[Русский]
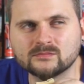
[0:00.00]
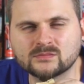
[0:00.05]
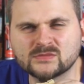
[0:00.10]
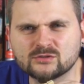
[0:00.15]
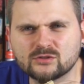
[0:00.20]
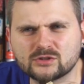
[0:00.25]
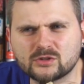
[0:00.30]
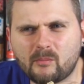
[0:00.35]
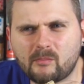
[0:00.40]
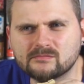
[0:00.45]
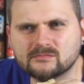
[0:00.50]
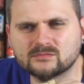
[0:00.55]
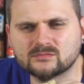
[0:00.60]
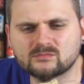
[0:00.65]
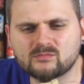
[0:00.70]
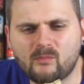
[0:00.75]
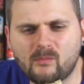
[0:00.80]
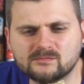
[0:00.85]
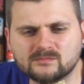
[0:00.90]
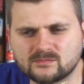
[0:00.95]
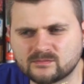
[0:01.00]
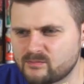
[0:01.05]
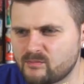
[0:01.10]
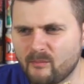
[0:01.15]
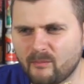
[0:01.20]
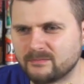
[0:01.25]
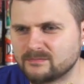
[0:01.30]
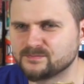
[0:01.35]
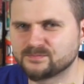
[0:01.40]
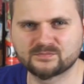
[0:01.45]
Ну вот
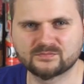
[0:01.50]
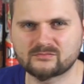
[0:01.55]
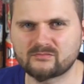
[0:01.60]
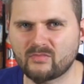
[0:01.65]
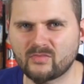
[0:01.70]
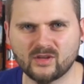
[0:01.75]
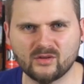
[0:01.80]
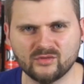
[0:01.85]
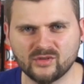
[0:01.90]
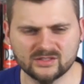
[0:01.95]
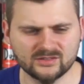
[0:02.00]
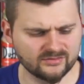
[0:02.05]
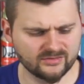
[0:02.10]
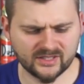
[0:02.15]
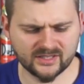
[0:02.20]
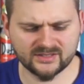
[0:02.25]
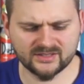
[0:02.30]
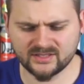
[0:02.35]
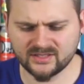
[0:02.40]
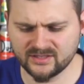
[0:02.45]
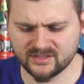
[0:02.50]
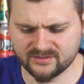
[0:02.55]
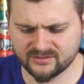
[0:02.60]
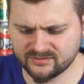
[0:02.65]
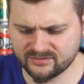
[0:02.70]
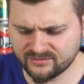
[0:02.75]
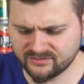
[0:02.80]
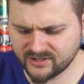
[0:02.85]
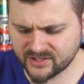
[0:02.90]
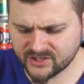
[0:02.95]
у нас в России,
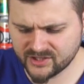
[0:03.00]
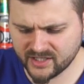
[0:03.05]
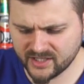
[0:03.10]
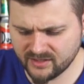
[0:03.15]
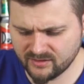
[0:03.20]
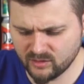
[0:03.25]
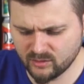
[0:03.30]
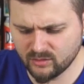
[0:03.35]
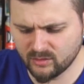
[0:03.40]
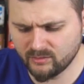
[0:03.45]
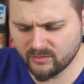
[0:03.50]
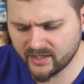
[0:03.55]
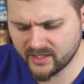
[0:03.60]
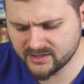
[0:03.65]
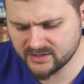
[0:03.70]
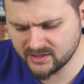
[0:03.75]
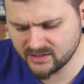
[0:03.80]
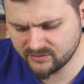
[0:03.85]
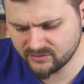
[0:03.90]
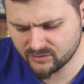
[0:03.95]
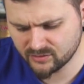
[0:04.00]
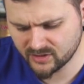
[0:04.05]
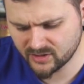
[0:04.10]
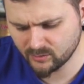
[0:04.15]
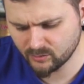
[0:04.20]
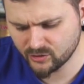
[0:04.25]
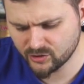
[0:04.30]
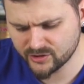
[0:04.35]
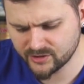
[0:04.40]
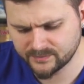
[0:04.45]
в Ашане, в любом магазине все
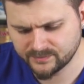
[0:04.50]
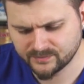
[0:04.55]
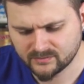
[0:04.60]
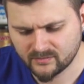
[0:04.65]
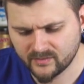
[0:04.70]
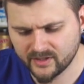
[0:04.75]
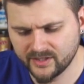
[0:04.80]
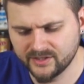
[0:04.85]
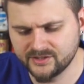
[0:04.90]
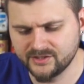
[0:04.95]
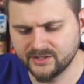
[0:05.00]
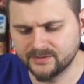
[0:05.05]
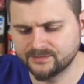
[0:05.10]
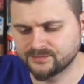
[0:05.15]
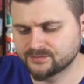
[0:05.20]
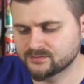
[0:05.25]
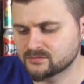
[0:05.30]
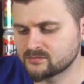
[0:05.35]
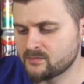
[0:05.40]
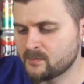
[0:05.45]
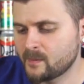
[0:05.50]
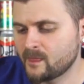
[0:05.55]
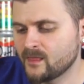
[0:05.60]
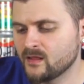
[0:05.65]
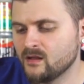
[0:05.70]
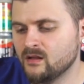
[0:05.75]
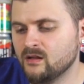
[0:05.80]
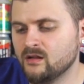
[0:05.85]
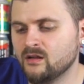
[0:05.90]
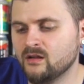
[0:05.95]
это можно найти.
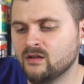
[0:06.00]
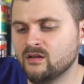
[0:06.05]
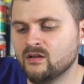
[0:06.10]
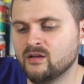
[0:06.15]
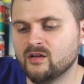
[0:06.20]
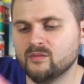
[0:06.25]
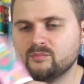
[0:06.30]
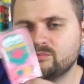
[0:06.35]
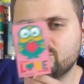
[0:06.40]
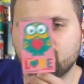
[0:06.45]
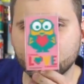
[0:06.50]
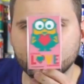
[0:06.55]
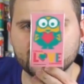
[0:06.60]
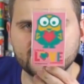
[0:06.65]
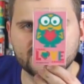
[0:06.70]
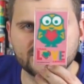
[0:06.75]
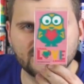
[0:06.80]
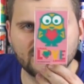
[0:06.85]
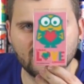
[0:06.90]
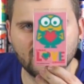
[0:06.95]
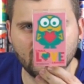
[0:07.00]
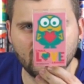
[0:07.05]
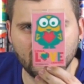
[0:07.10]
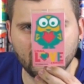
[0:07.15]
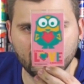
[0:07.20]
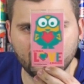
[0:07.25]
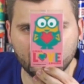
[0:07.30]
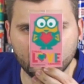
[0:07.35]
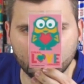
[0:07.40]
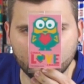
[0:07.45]
Peace,
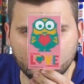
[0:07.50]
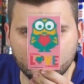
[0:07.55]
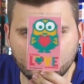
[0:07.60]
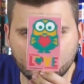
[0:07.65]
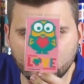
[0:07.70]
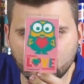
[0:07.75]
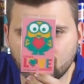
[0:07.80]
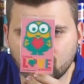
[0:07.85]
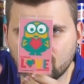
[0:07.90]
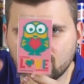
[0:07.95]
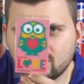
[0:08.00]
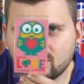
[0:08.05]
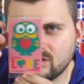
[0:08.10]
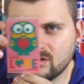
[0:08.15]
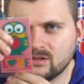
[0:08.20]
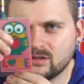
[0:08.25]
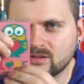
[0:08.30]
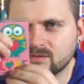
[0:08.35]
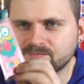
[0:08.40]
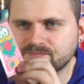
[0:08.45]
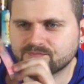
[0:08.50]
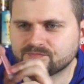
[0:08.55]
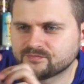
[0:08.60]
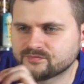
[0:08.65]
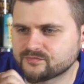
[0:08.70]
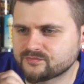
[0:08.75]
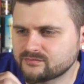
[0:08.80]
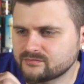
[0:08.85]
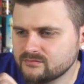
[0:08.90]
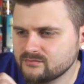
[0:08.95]
Love, Minion.
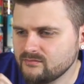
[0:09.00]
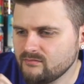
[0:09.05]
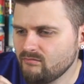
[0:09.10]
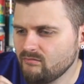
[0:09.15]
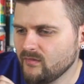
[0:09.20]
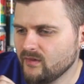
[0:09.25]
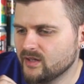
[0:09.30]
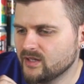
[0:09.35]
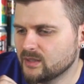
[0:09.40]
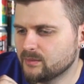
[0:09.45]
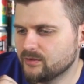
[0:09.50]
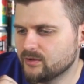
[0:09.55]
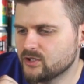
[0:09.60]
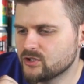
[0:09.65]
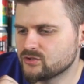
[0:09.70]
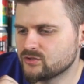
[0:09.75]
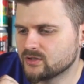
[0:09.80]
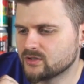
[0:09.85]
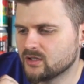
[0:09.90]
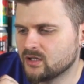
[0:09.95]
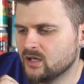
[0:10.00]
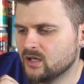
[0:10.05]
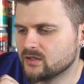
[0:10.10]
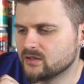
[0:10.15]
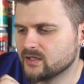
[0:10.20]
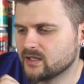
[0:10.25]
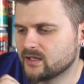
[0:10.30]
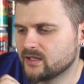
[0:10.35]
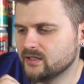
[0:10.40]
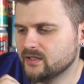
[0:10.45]
Я так понимаю, что это
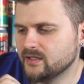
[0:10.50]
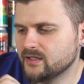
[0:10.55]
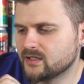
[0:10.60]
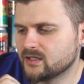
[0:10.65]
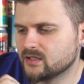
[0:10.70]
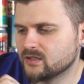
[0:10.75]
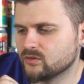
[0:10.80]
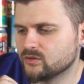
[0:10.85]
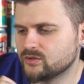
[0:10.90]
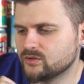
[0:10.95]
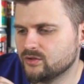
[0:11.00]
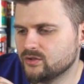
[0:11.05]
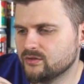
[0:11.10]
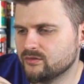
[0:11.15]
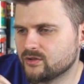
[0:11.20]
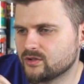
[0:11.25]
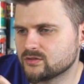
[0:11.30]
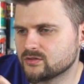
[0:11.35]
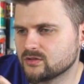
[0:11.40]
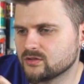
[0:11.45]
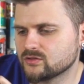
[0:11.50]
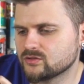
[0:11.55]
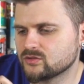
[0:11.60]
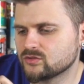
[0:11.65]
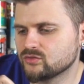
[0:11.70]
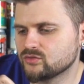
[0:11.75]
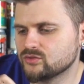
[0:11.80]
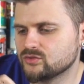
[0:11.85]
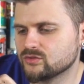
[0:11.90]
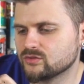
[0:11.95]
наклейка от Universal
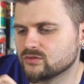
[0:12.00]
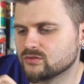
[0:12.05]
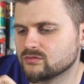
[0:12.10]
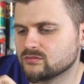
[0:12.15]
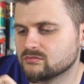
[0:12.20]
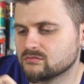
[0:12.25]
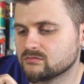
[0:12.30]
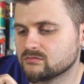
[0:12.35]
Studio.